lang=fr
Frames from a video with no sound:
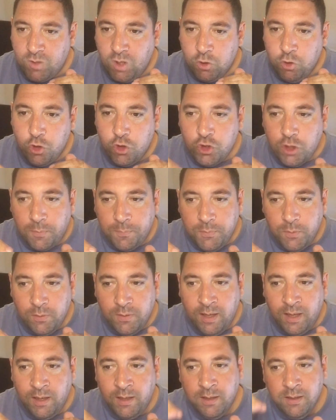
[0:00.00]
de,
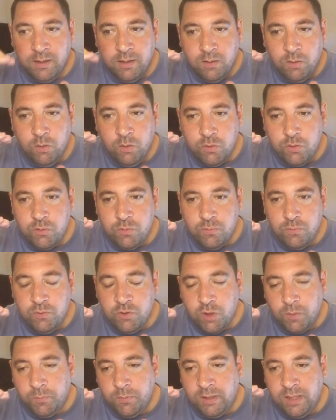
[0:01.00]
championnat, le
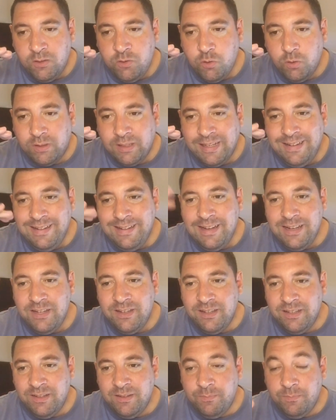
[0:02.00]
championnat turc est,
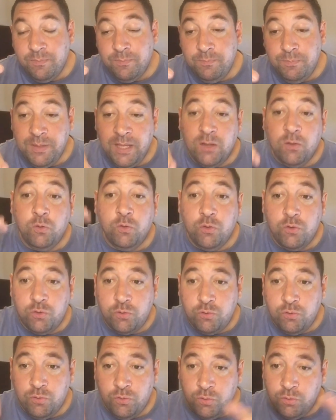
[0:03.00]
bien
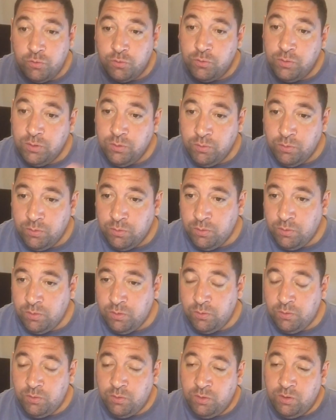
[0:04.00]
au-dessus de celui de,
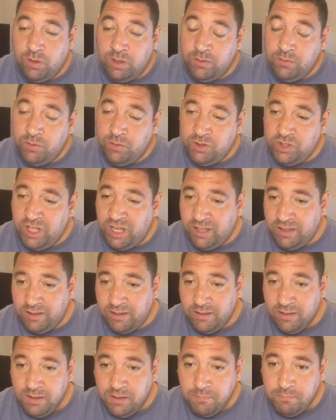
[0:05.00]
de,
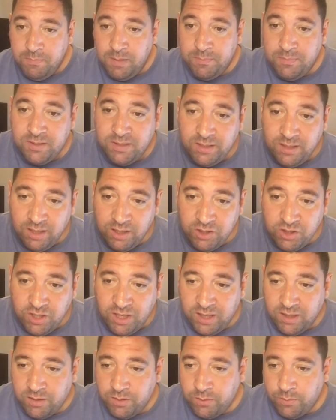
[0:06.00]
même si les
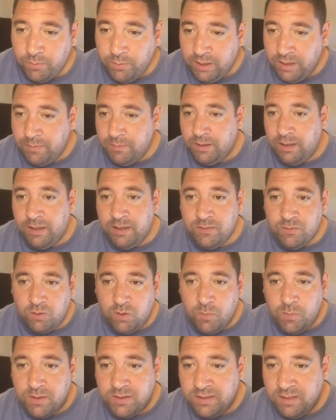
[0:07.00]
Tchèques, euh, oui, bah, ils ont
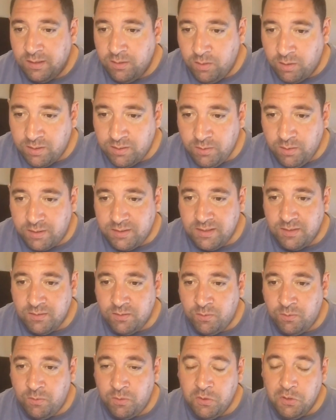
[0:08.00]
commencé leur, leur
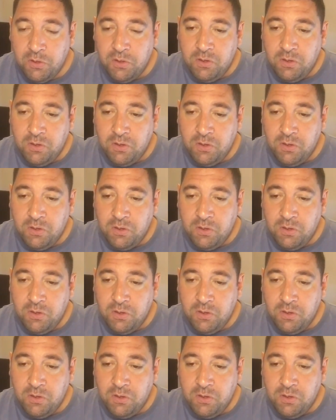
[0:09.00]
saison